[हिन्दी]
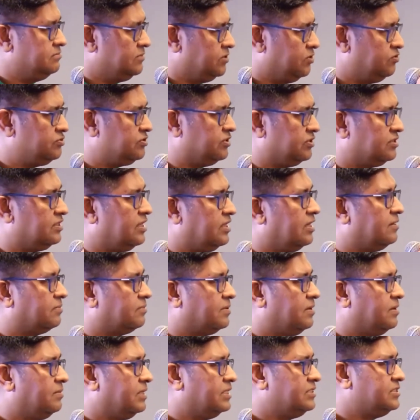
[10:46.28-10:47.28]
you नो know, जितना
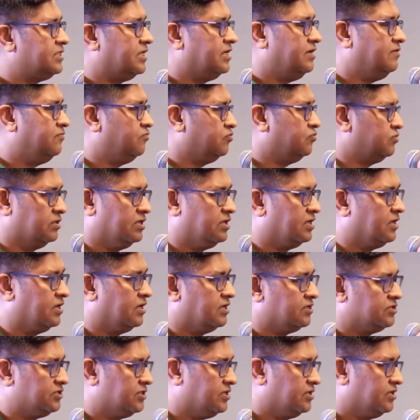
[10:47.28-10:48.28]
आपका मन चाहे उतना
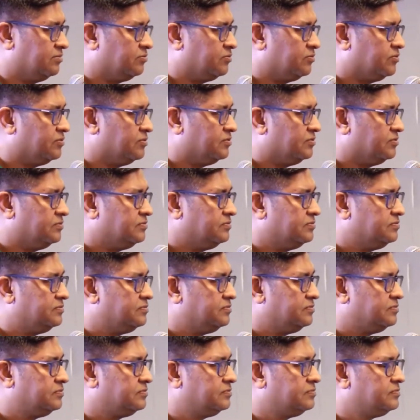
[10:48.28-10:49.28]
करना चाहिए आपको देखो
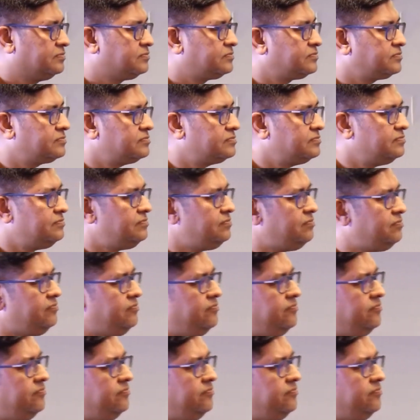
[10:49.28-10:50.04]
मेरे साथ आना है